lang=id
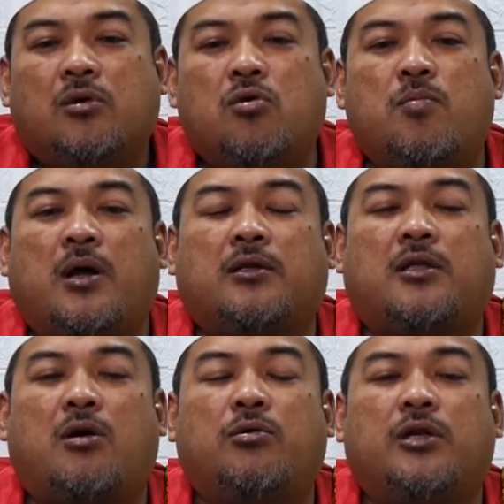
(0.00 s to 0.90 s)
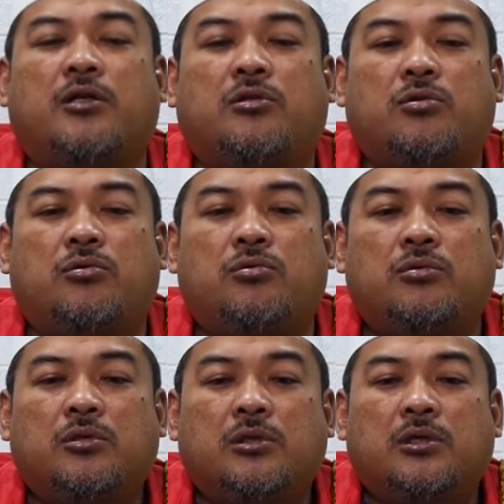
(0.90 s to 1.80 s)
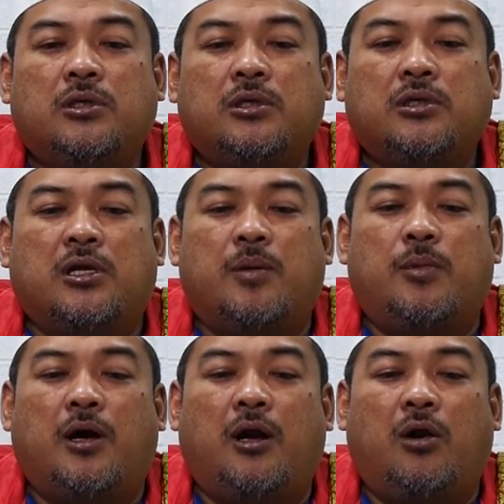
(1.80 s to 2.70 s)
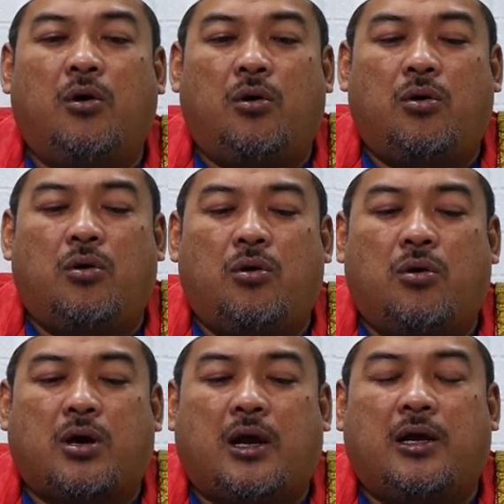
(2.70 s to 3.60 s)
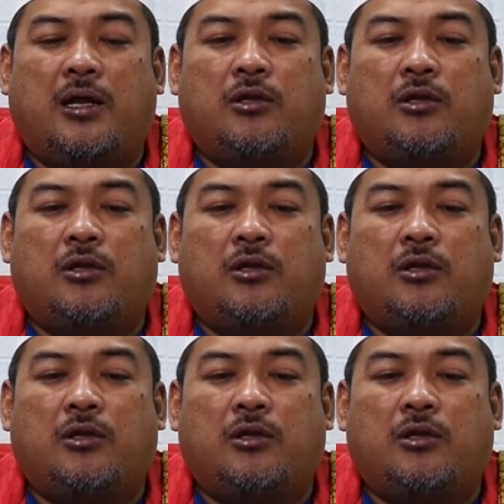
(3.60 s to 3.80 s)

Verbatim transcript: Umar tahu itu, dia mengeluh karena